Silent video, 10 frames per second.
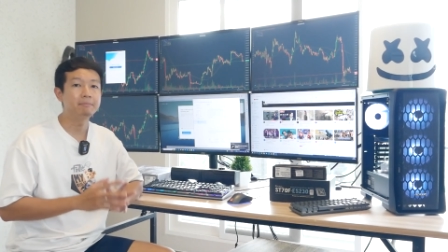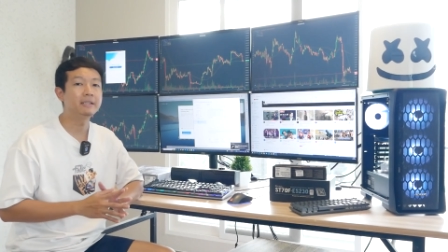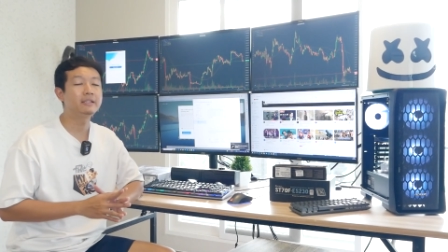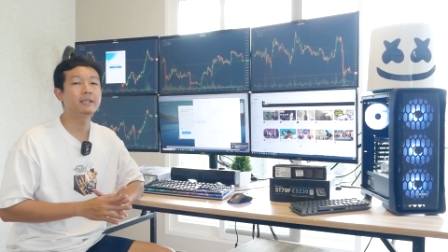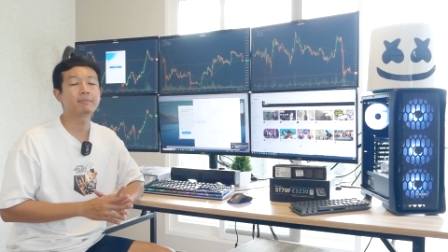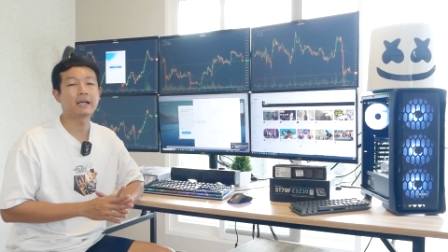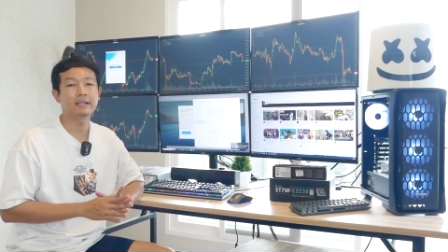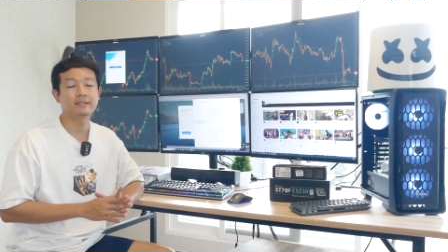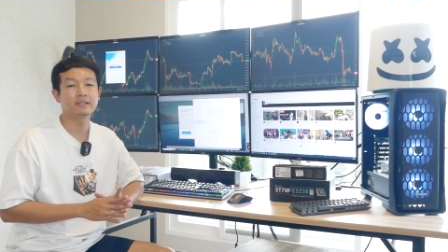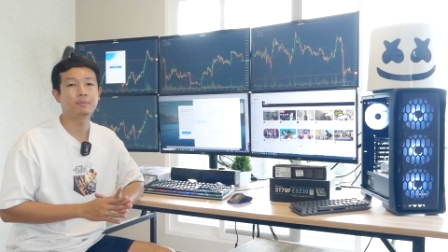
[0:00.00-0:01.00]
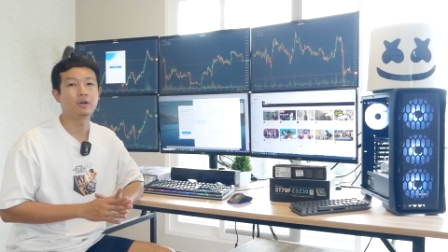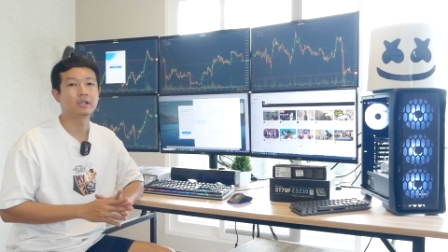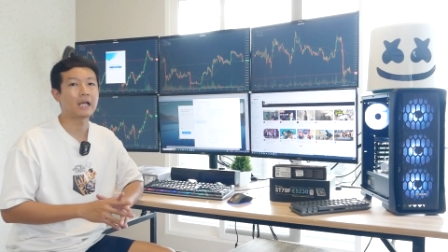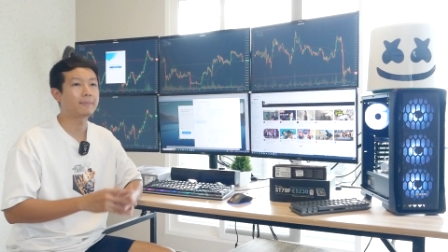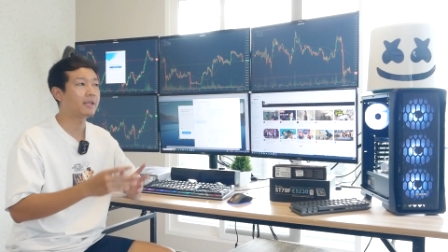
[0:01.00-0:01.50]
มีทีมงานไอซีซัพพอร์
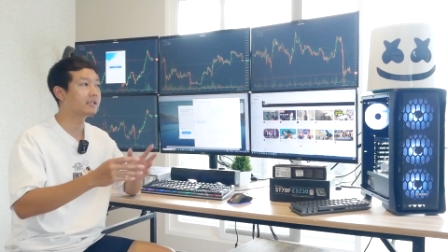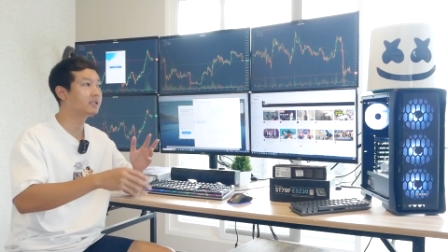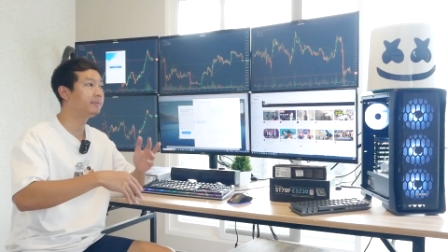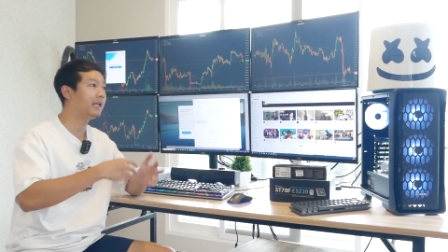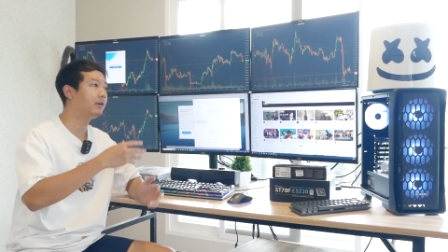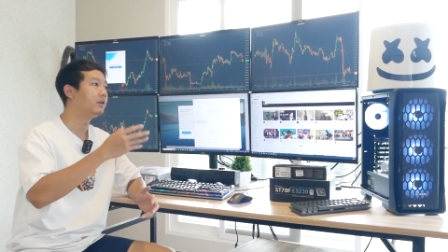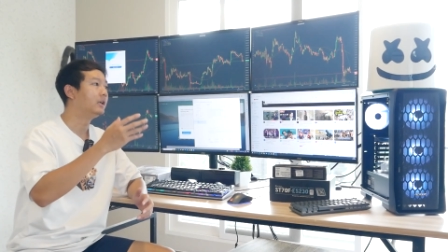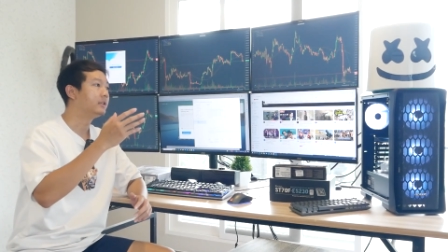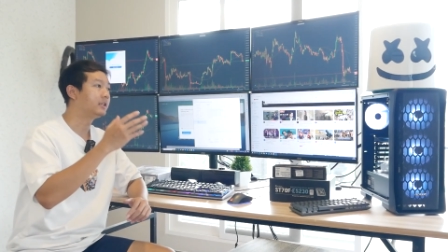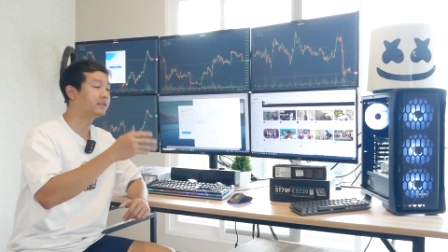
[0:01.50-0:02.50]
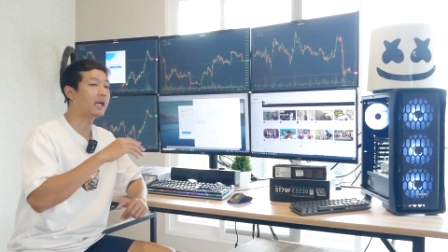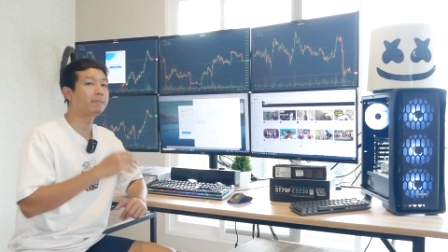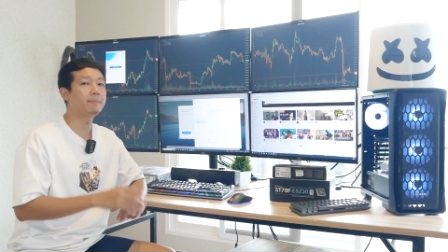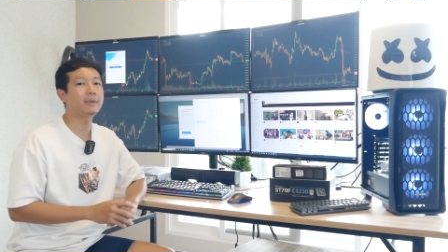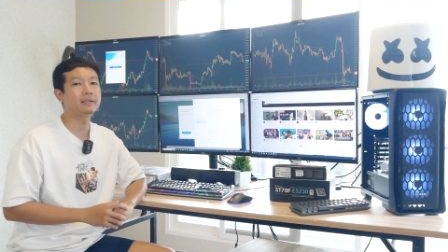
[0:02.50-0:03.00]
ตนะครับถ้าซื้อไปแล้วติดตั้ง
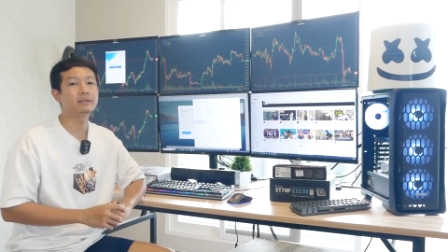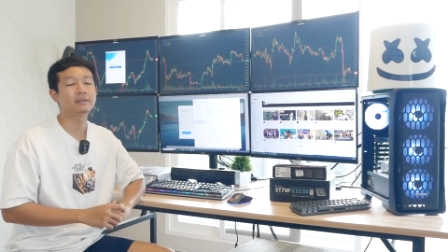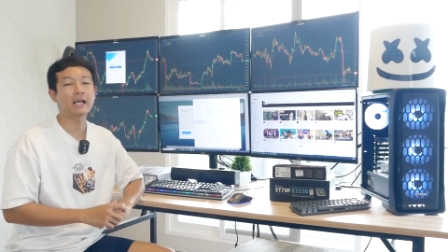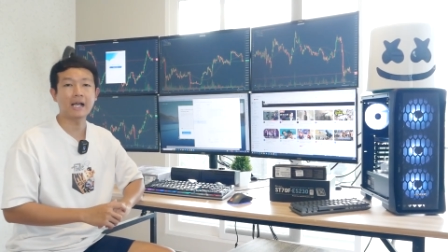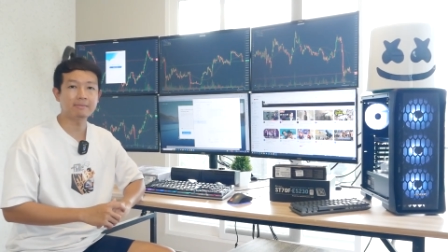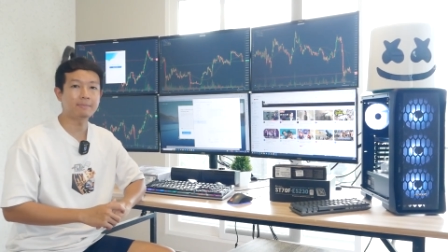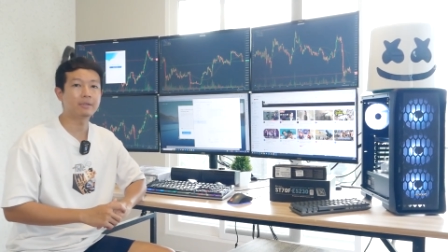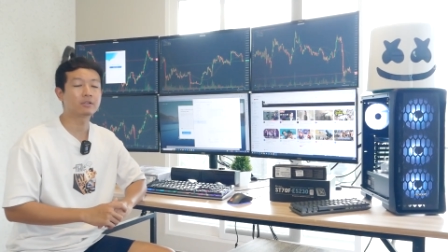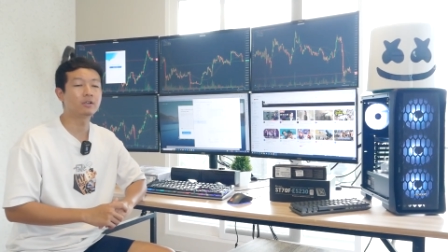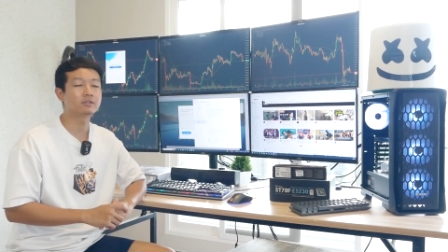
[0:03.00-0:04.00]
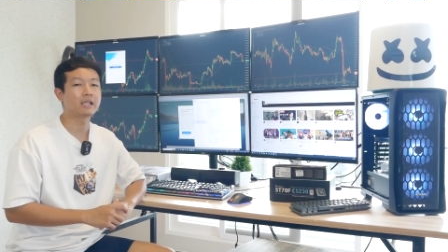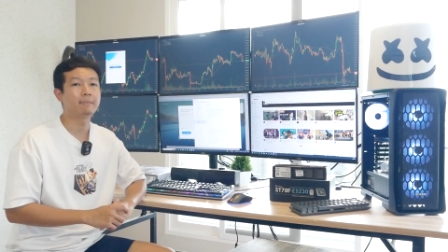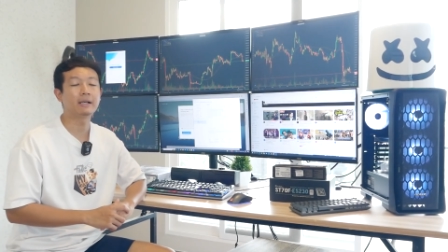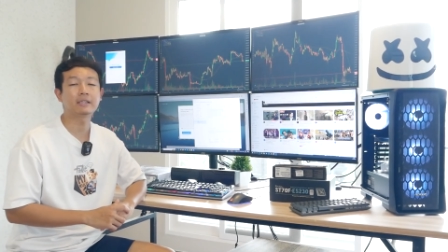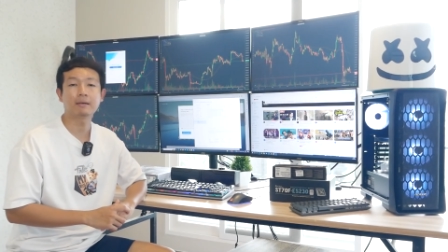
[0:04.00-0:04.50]
ไม่เป็นตั้งค่าไม่เป็นก็สา
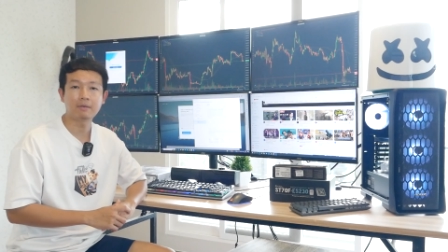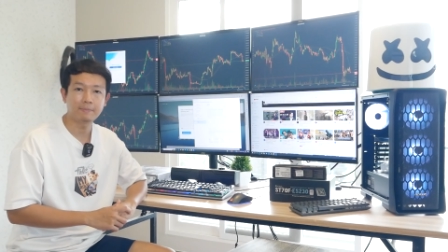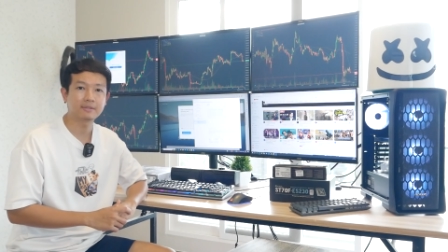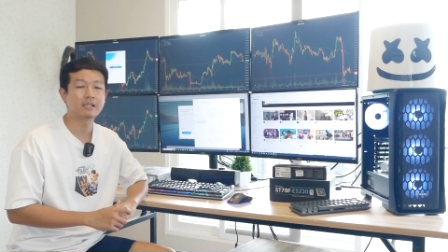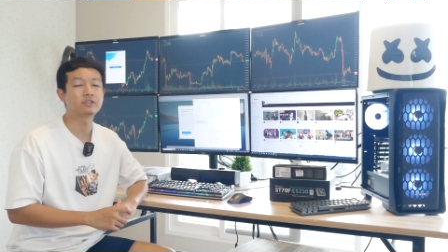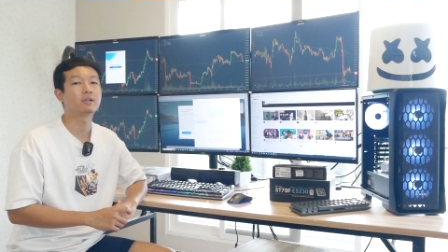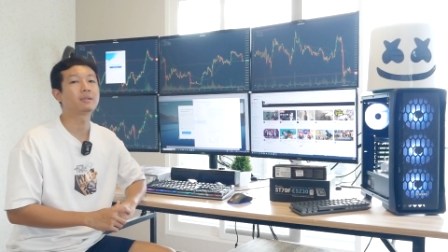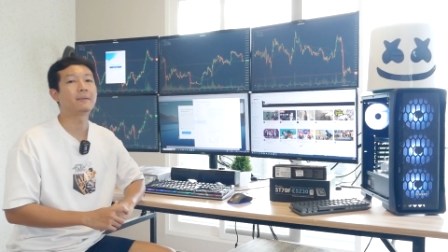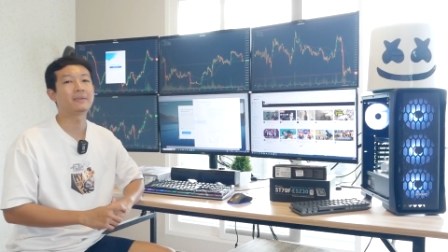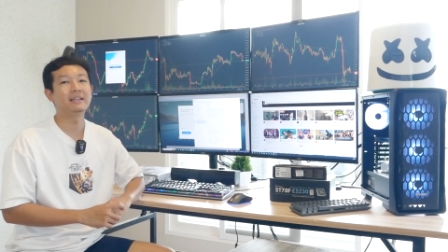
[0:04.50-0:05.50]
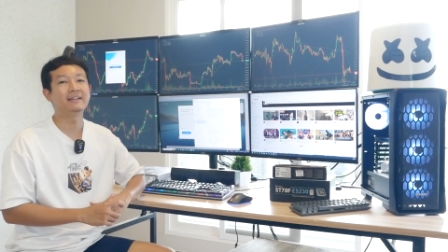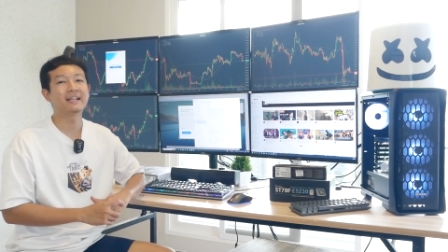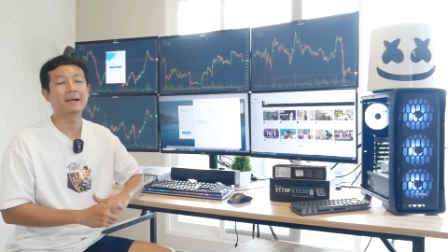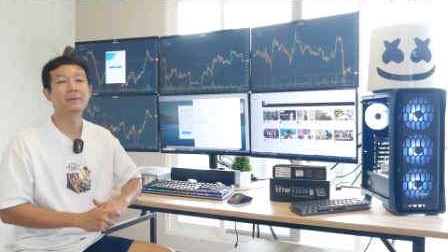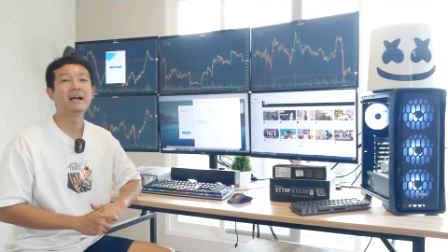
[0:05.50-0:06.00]
มารถทักมาปรึกษาสอบถามได้เลย
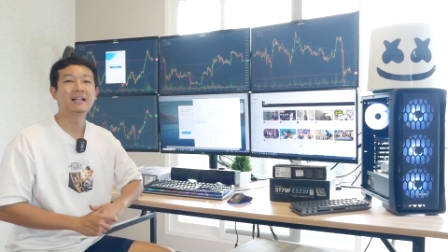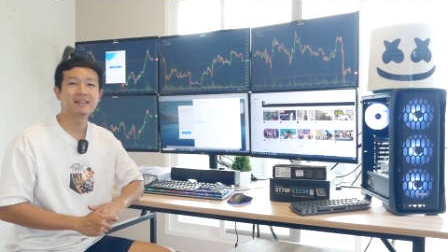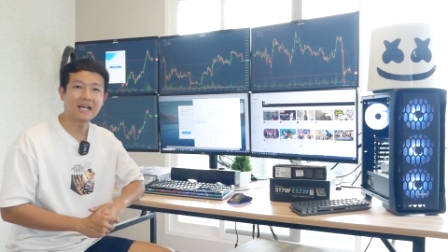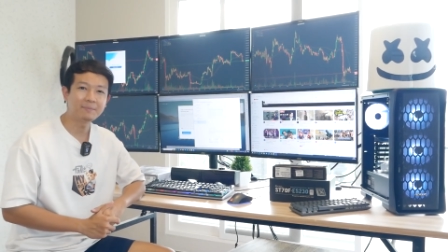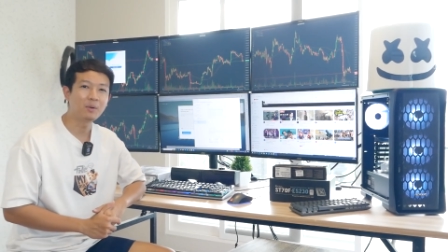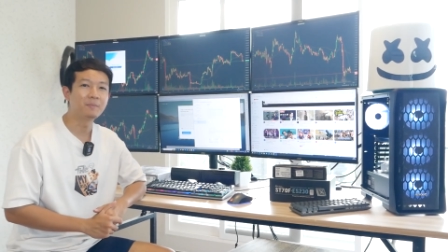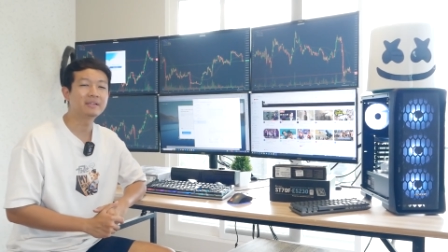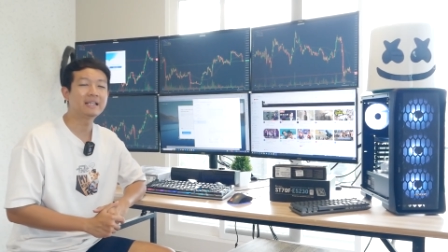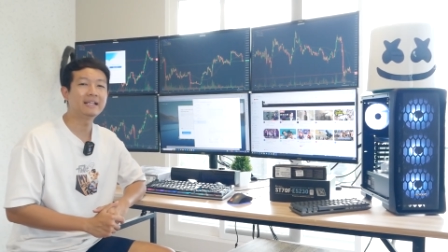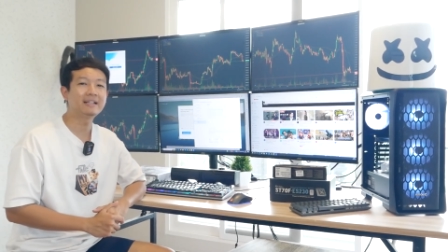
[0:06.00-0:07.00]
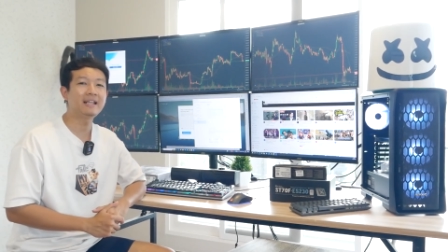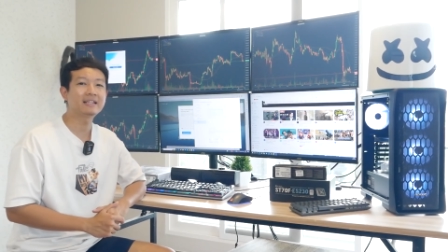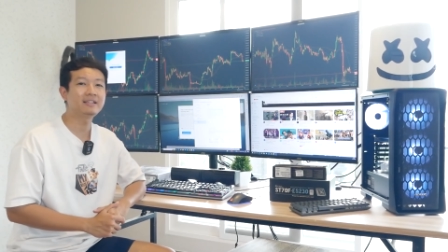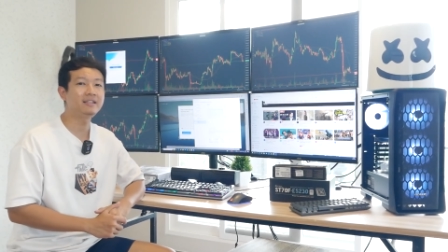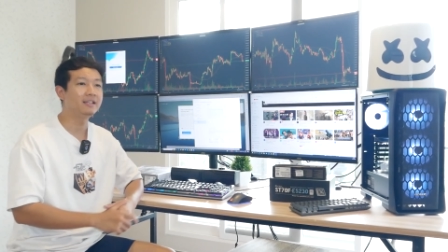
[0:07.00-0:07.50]
นะครับร้านผมเป็นร้านแร
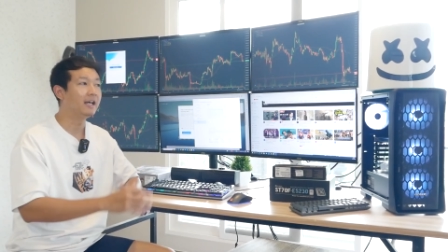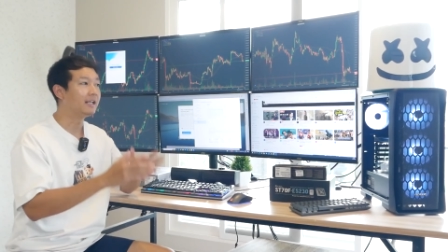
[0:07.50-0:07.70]
กๆที่